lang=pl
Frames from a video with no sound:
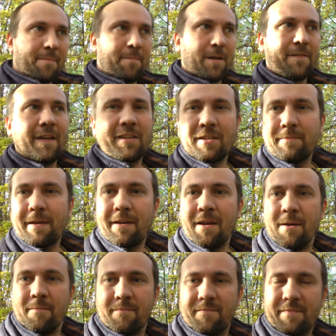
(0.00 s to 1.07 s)
Pozwolę sobie
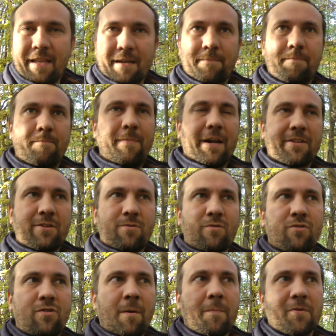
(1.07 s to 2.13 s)
tak bardzo
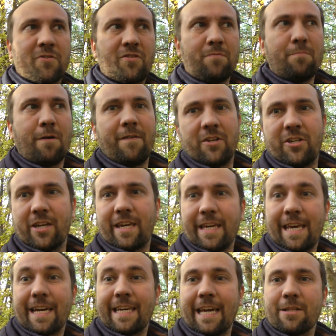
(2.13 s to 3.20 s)
krótko podsumować, jak,
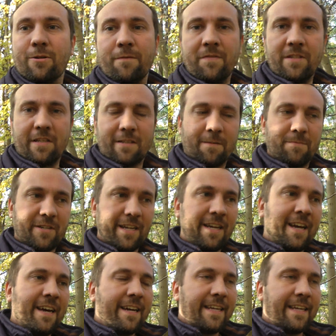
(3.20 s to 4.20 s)
jak ja to widzę, dobrze?